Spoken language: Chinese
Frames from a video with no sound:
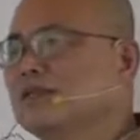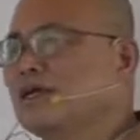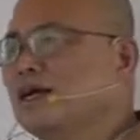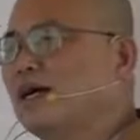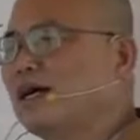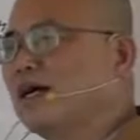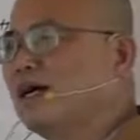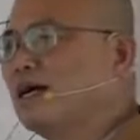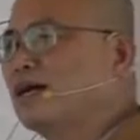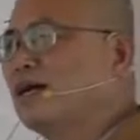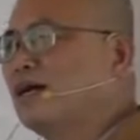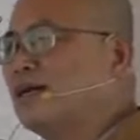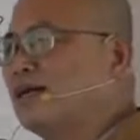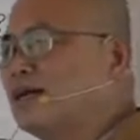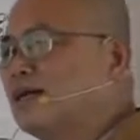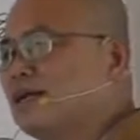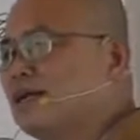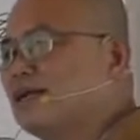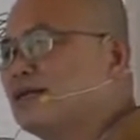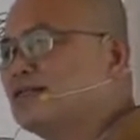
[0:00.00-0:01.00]
啊，
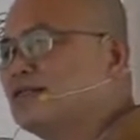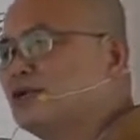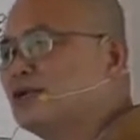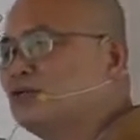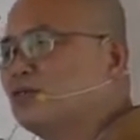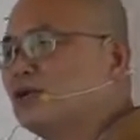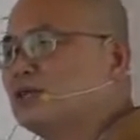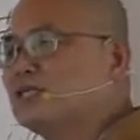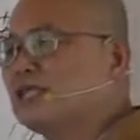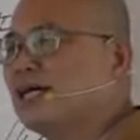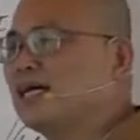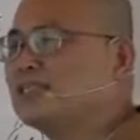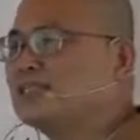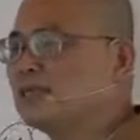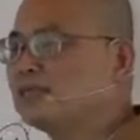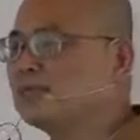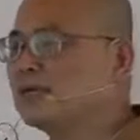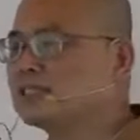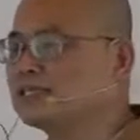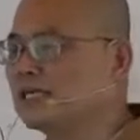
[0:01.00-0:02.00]
那所以我才
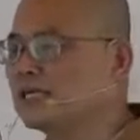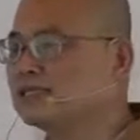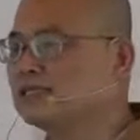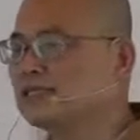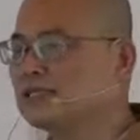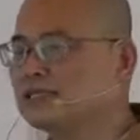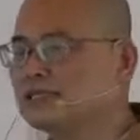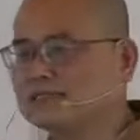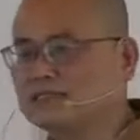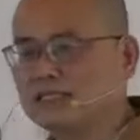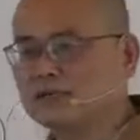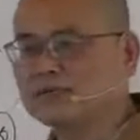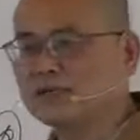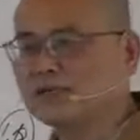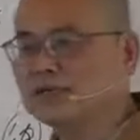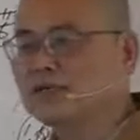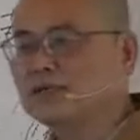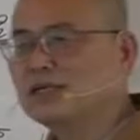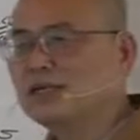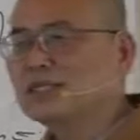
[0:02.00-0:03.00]
讲嘛，上一节课讲
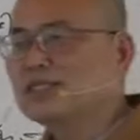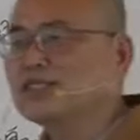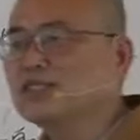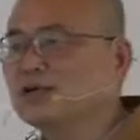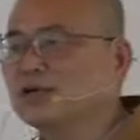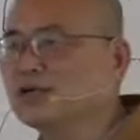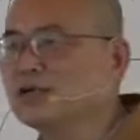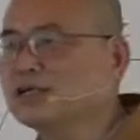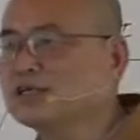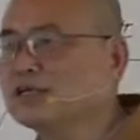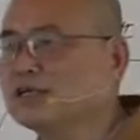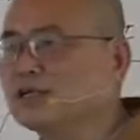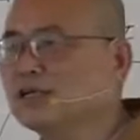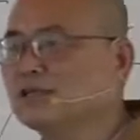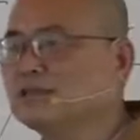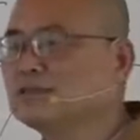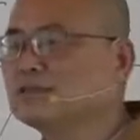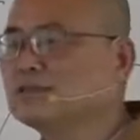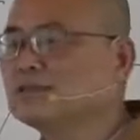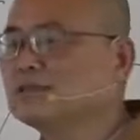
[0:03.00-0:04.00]
嘛，所有的
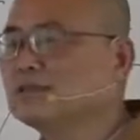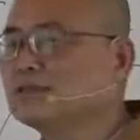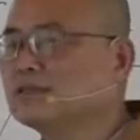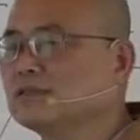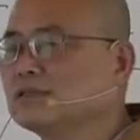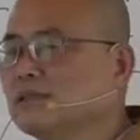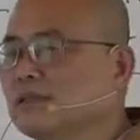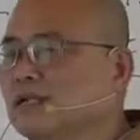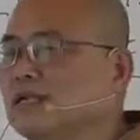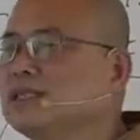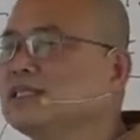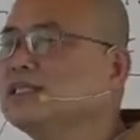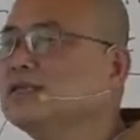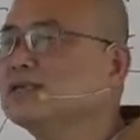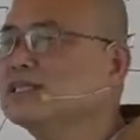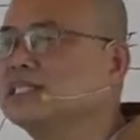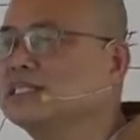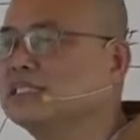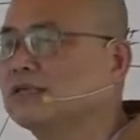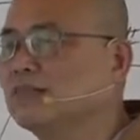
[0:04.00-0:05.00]
人。因
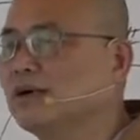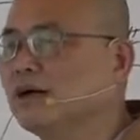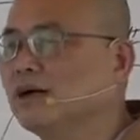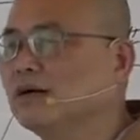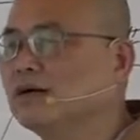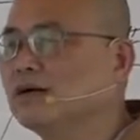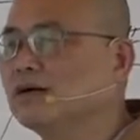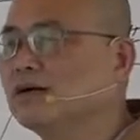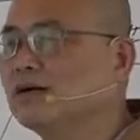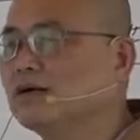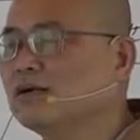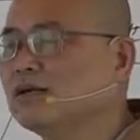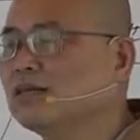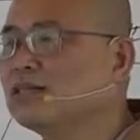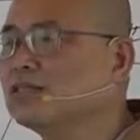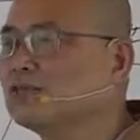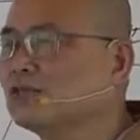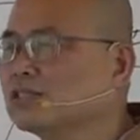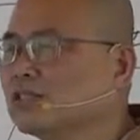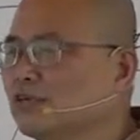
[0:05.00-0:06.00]
都是什么？
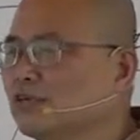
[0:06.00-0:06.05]
因都